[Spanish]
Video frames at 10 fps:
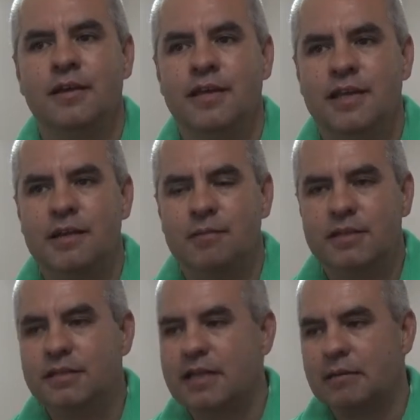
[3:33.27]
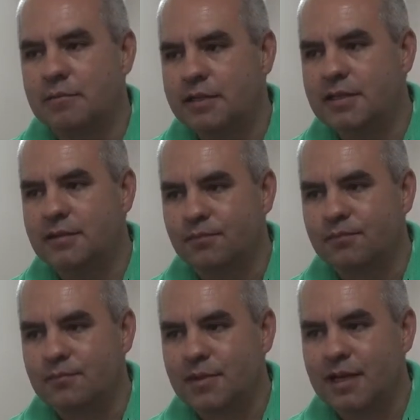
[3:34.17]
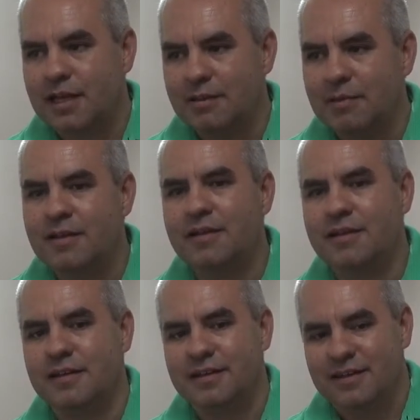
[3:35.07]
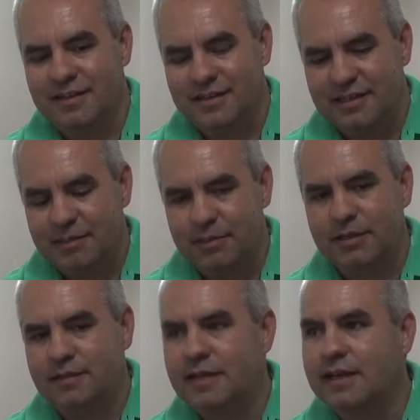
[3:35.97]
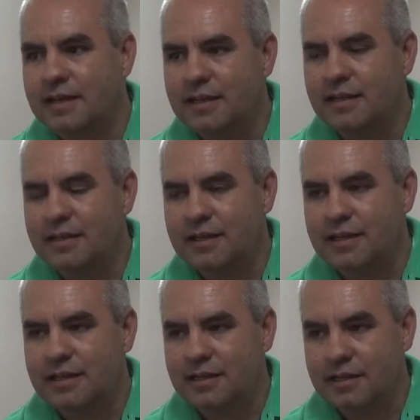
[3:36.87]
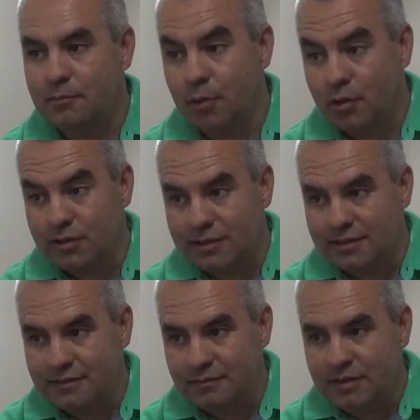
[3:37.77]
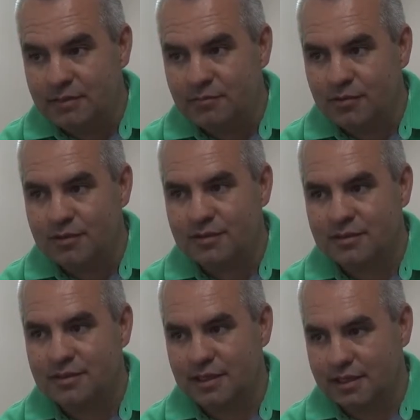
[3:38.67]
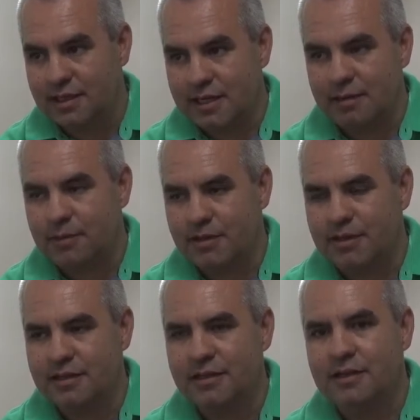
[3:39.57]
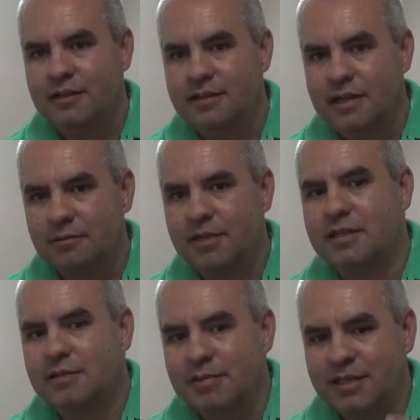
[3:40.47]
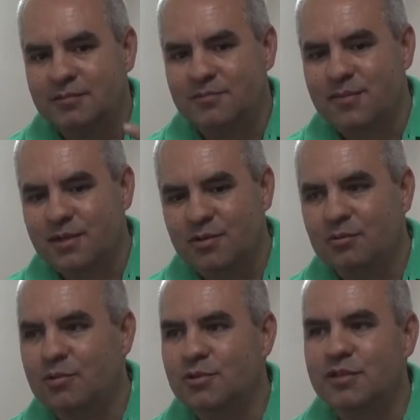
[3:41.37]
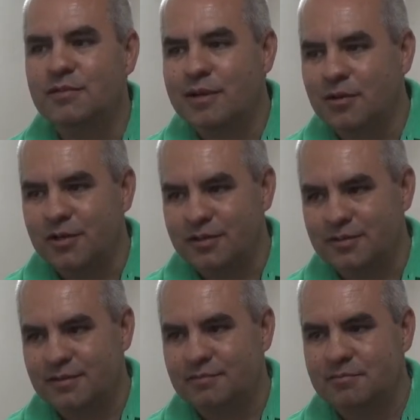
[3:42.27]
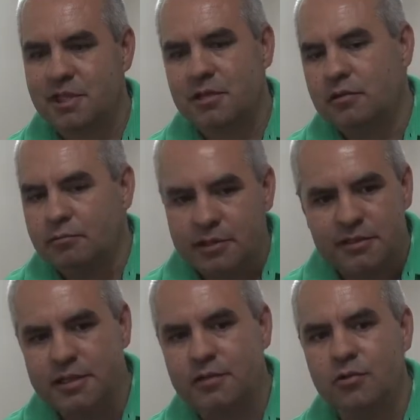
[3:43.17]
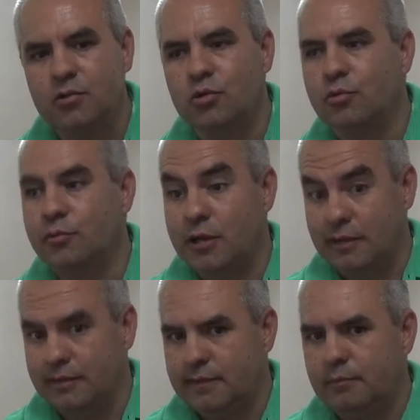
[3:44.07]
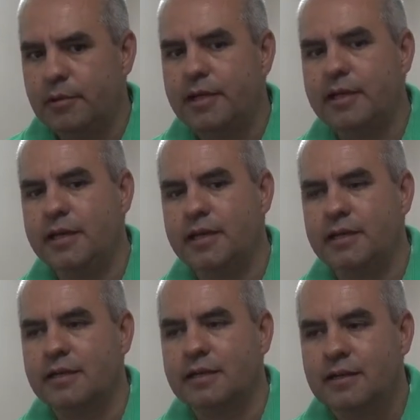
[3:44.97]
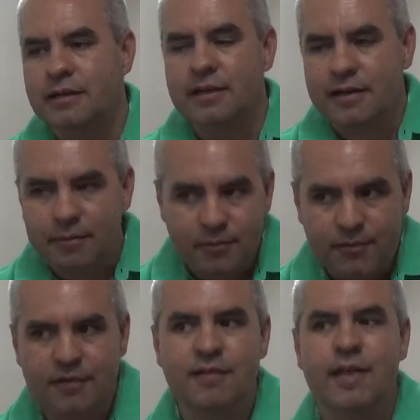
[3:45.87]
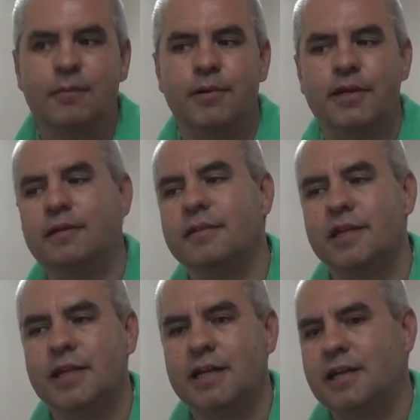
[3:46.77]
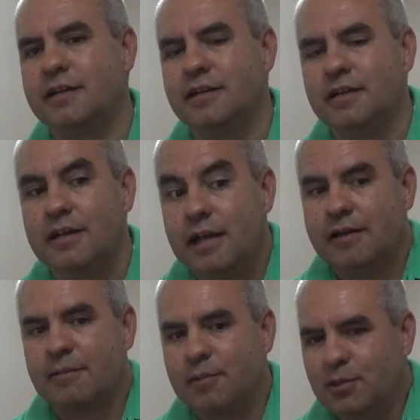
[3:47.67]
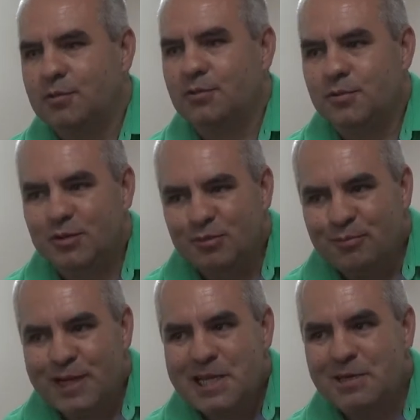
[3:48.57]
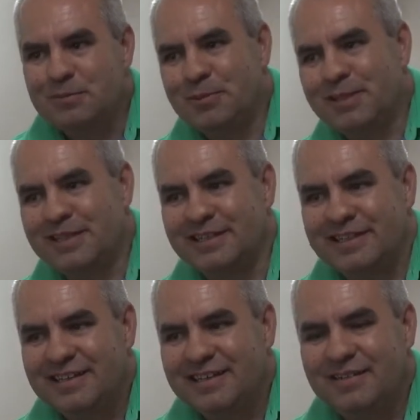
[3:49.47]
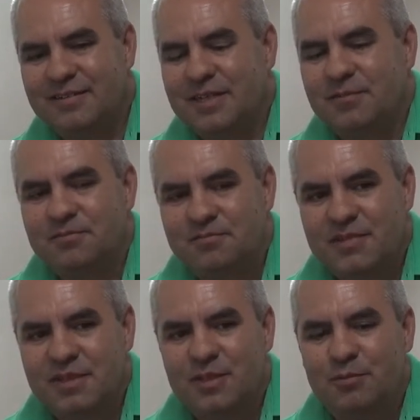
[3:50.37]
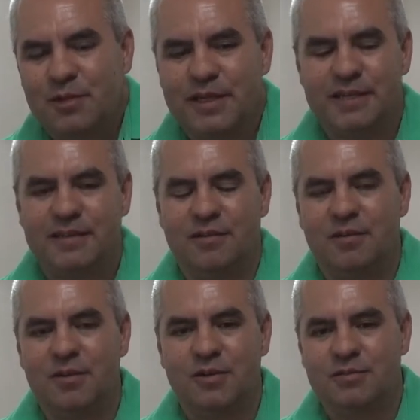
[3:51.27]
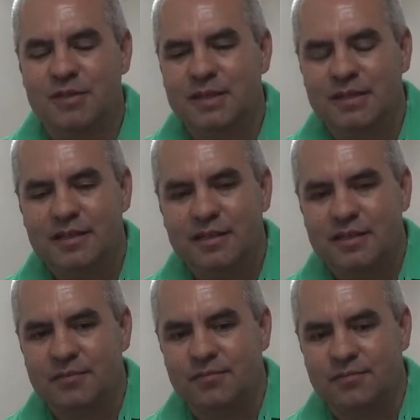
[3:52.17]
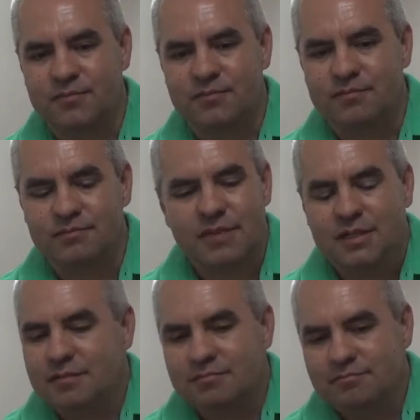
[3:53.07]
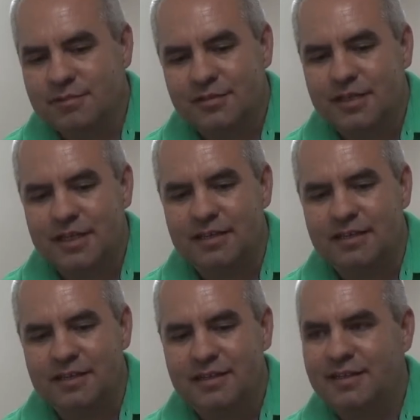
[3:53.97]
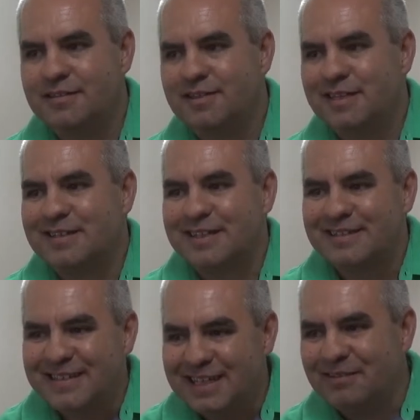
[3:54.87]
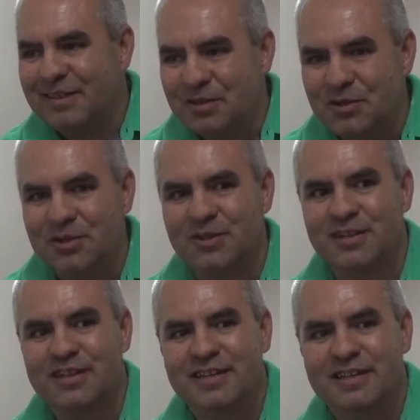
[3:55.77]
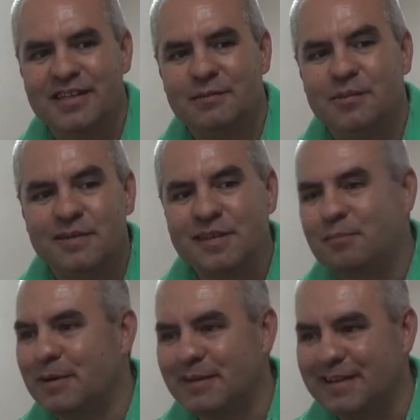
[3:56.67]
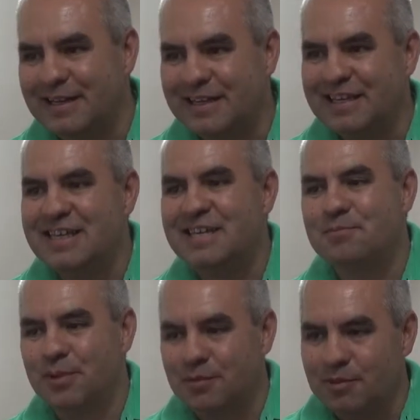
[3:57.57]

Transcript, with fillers: generalmente transmite, además de el aprendizaje del deporte en sí mismo, que quieras aprender, transmite también un montón de valores, que es compartir en grupo, la disciplina, la responsabilidad para ir a entrenar, el respeto con tus compañeros, porque, o sea, no podés a lo mejor, em, no sé, echarte así al abandono y después hacer perder el equipo.